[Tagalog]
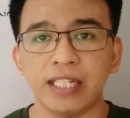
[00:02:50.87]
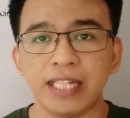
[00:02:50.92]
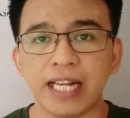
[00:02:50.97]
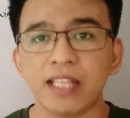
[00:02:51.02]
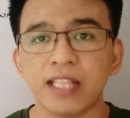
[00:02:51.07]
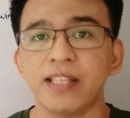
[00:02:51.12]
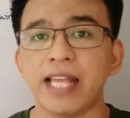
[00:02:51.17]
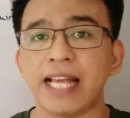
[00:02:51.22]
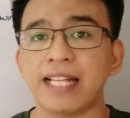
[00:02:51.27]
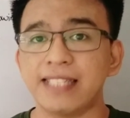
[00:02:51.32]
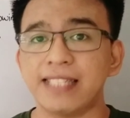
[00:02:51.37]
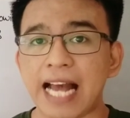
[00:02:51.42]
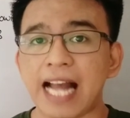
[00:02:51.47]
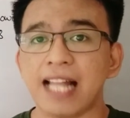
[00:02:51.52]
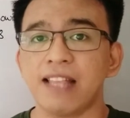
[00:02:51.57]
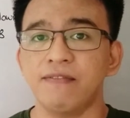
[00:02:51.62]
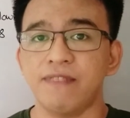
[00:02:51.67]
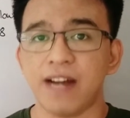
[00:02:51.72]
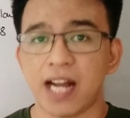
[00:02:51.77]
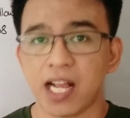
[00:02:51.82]
not the
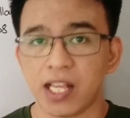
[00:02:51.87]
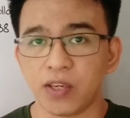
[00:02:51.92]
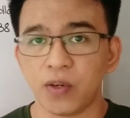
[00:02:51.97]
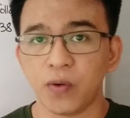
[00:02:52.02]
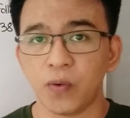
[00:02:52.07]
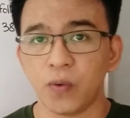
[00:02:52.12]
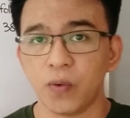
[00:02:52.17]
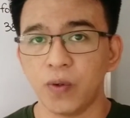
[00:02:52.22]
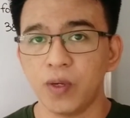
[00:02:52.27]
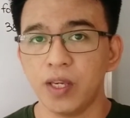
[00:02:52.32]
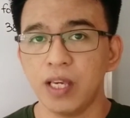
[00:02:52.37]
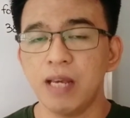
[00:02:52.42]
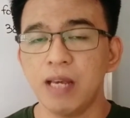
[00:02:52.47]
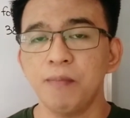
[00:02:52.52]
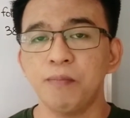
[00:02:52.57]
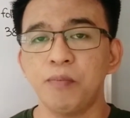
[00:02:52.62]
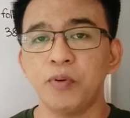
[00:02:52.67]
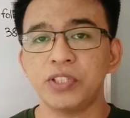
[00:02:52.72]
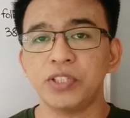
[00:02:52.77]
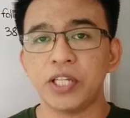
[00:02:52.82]
exact value.
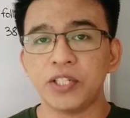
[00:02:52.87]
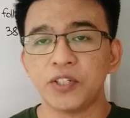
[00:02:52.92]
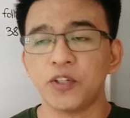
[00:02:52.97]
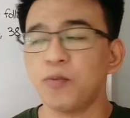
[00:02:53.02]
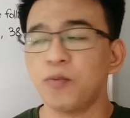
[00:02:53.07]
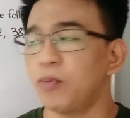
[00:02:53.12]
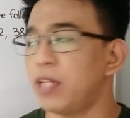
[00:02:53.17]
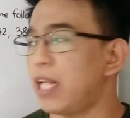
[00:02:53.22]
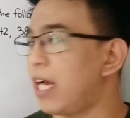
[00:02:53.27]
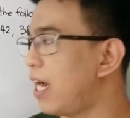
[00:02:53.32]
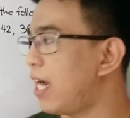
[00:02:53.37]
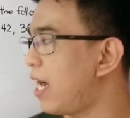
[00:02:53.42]
Position muna ang